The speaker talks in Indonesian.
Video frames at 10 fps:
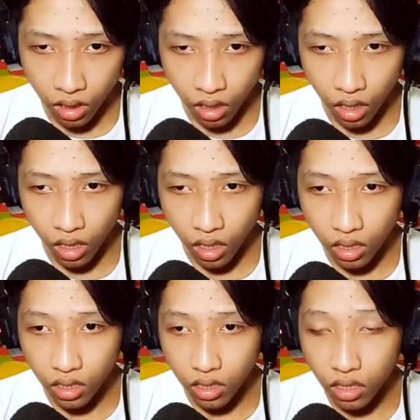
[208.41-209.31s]
kayak
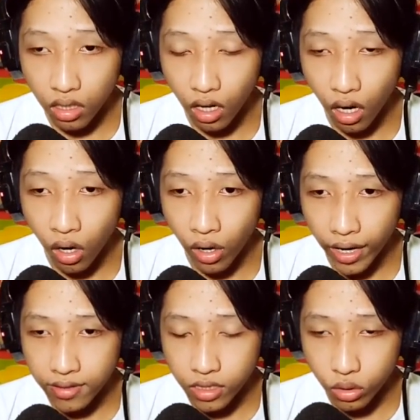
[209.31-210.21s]
oh
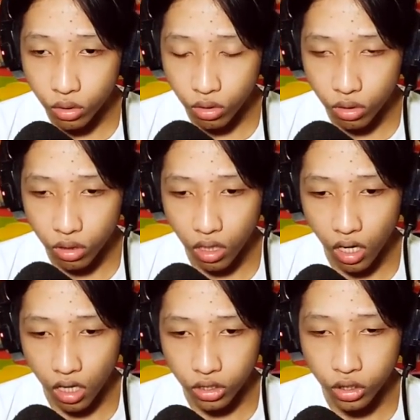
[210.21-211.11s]
es itu
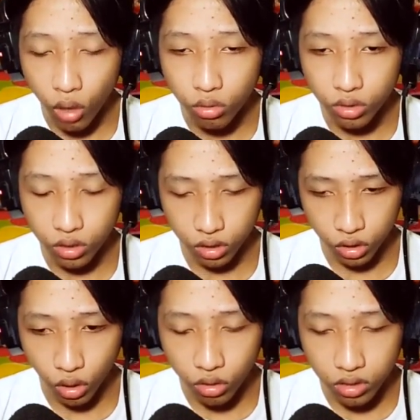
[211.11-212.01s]
south
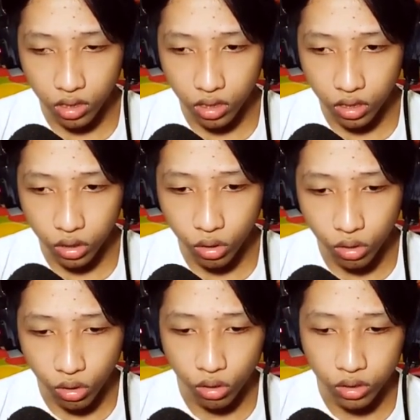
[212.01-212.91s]
south
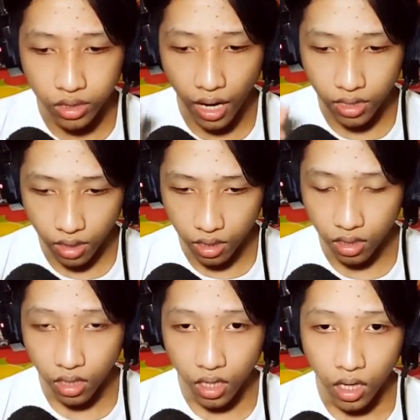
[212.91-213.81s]
itu selatan
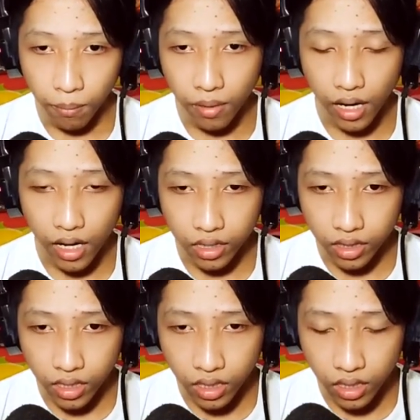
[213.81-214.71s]

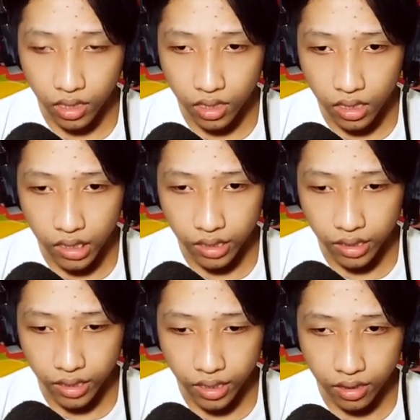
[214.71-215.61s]
berarti
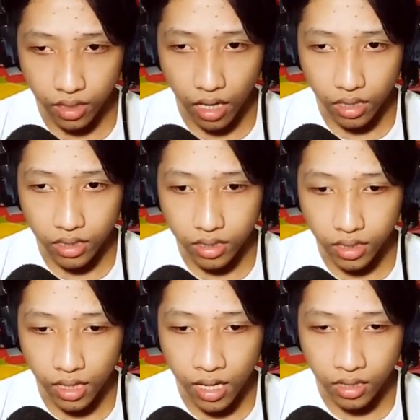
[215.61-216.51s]
kita di
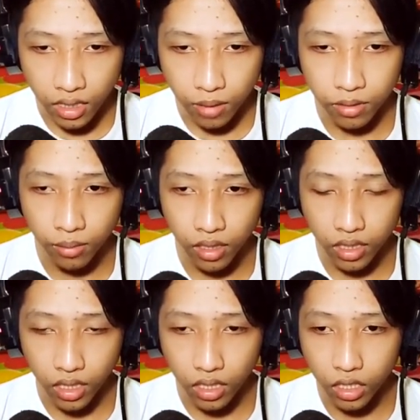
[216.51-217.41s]
selatan teman-teman ya.
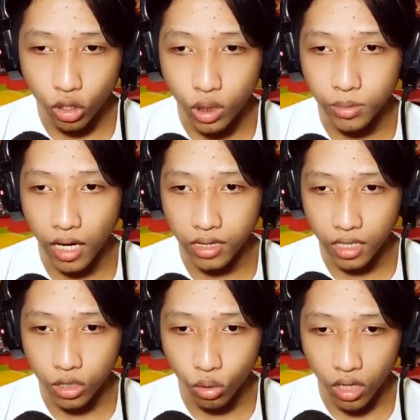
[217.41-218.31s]
kita di kutub
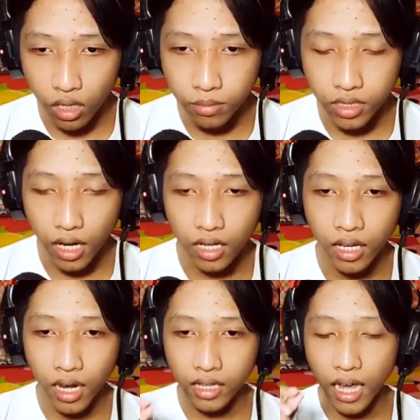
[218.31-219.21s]
selatan itu kalian bisa
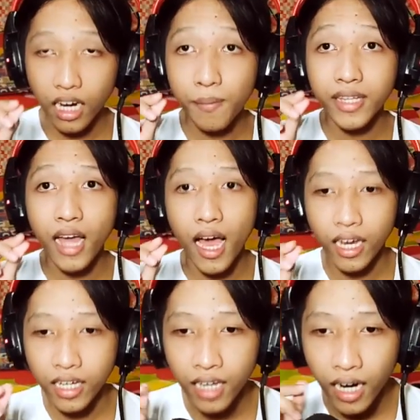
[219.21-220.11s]
lihat arah mata
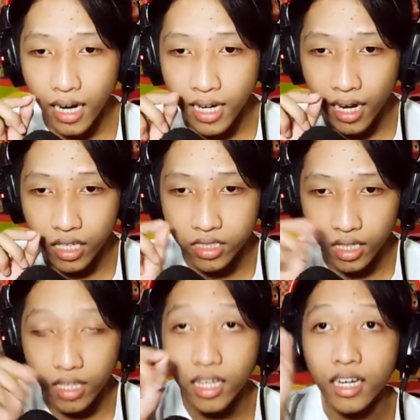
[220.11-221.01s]
angin yang ada
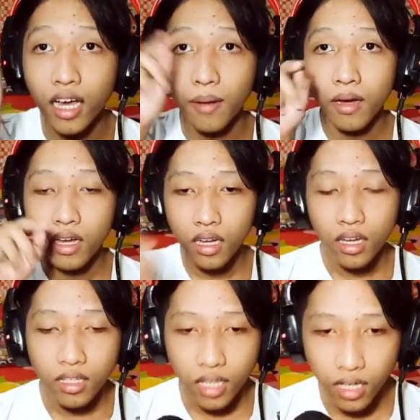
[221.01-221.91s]
esnya tanda
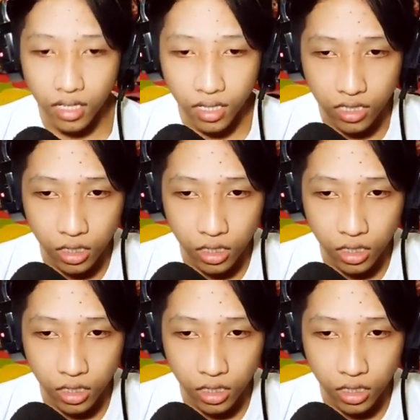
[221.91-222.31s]
tanda nih guys ya